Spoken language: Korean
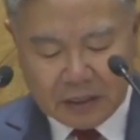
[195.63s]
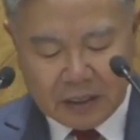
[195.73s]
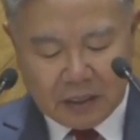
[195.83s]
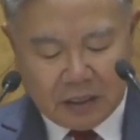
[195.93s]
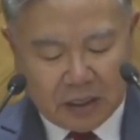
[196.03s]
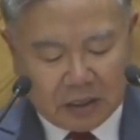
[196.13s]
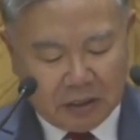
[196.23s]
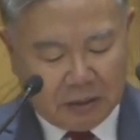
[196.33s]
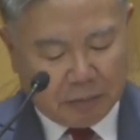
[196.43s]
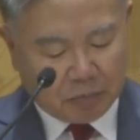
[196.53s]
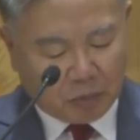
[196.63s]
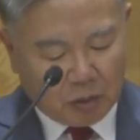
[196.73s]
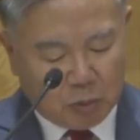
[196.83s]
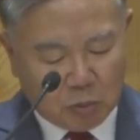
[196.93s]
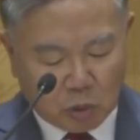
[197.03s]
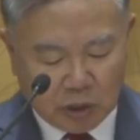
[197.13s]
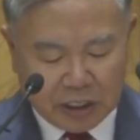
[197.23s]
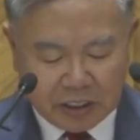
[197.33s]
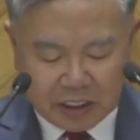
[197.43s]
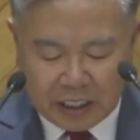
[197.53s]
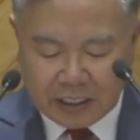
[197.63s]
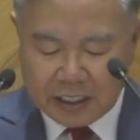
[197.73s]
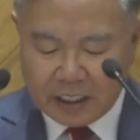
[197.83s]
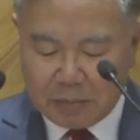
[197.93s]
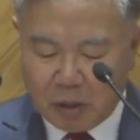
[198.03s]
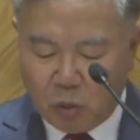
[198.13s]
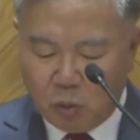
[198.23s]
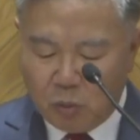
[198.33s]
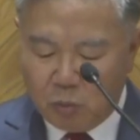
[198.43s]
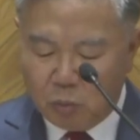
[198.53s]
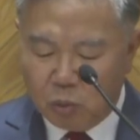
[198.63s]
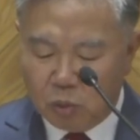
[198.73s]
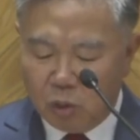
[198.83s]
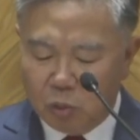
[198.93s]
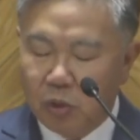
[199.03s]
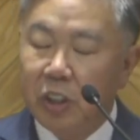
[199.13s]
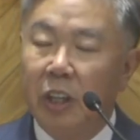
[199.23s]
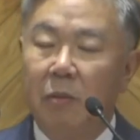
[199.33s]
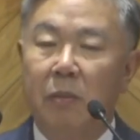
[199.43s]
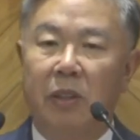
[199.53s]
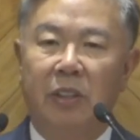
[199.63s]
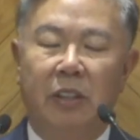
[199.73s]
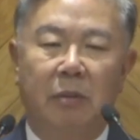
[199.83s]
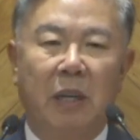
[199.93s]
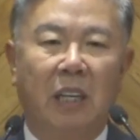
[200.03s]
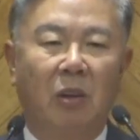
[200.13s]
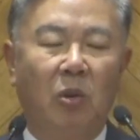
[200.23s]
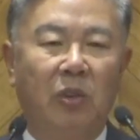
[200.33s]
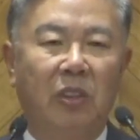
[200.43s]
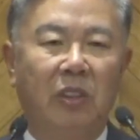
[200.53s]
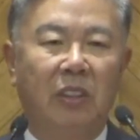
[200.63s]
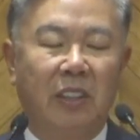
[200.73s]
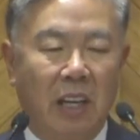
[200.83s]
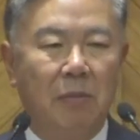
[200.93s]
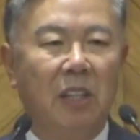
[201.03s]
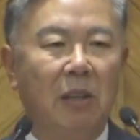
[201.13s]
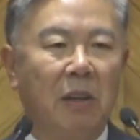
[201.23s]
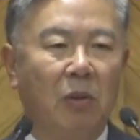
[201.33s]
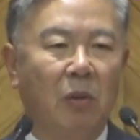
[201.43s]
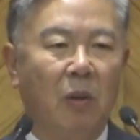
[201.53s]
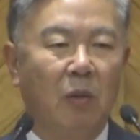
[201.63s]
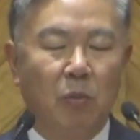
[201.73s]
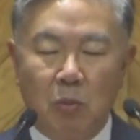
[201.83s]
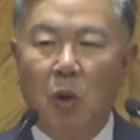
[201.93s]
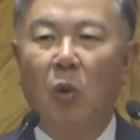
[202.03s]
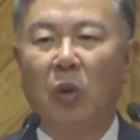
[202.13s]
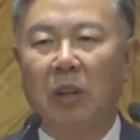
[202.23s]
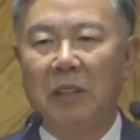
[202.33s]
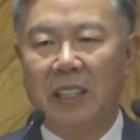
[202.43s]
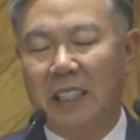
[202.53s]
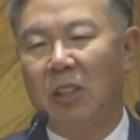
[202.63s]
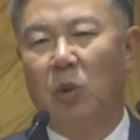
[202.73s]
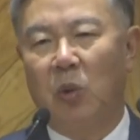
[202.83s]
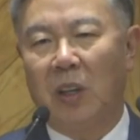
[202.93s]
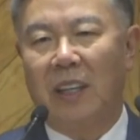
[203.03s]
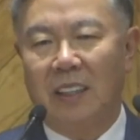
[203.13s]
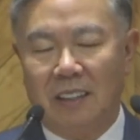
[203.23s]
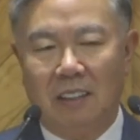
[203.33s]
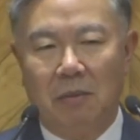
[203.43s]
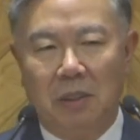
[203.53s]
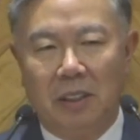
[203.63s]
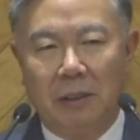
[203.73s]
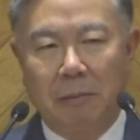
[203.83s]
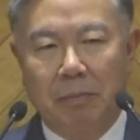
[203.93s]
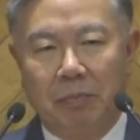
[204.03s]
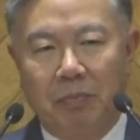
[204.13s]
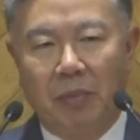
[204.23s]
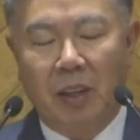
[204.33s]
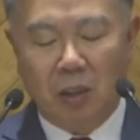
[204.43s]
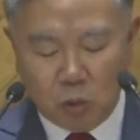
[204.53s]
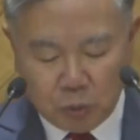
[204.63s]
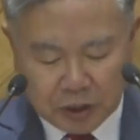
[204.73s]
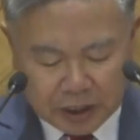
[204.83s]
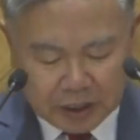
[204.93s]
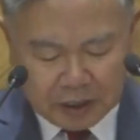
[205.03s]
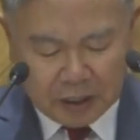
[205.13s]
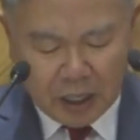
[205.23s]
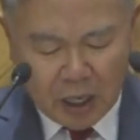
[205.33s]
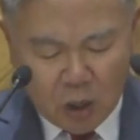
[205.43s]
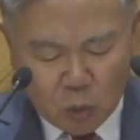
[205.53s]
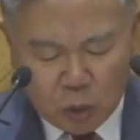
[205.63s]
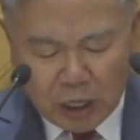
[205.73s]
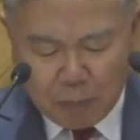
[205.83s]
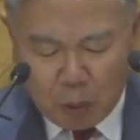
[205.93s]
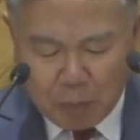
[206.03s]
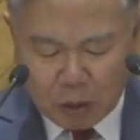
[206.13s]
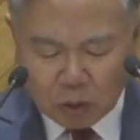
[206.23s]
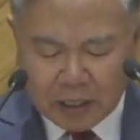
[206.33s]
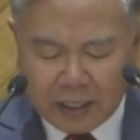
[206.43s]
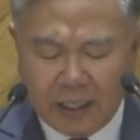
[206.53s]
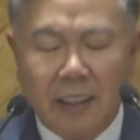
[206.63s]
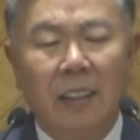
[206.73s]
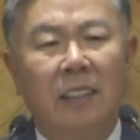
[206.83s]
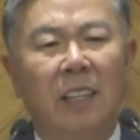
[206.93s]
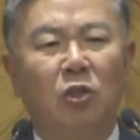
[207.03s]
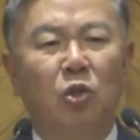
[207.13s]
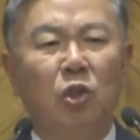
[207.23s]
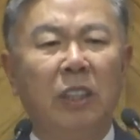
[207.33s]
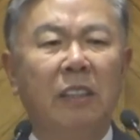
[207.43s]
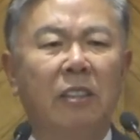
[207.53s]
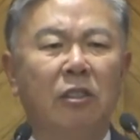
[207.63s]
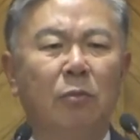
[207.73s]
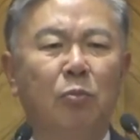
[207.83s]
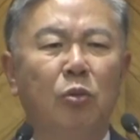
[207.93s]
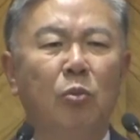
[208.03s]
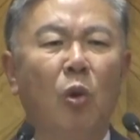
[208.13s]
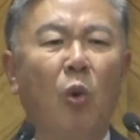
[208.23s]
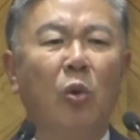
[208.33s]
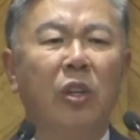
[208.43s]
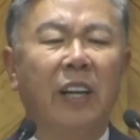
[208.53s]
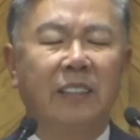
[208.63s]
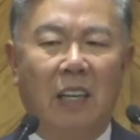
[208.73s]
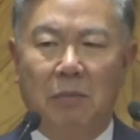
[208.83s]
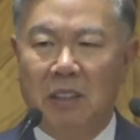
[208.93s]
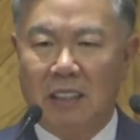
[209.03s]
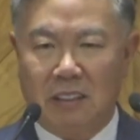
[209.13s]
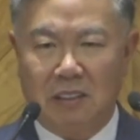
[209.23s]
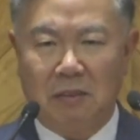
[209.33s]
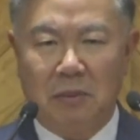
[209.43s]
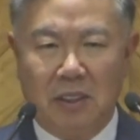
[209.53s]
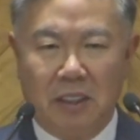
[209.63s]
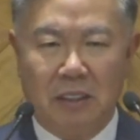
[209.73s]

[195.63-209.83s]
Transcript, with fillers: 그래서 부모를 경시하는 자에게 매우 무거운 형벌을 말하고 있는 계명이 바로 부모 공격입니다. 이게 기독교가 가리키는 겁니다. 두 번째는 우리가 본받고 따라야 할 예수님께서 부모 공경의 삶을 사셨습니다.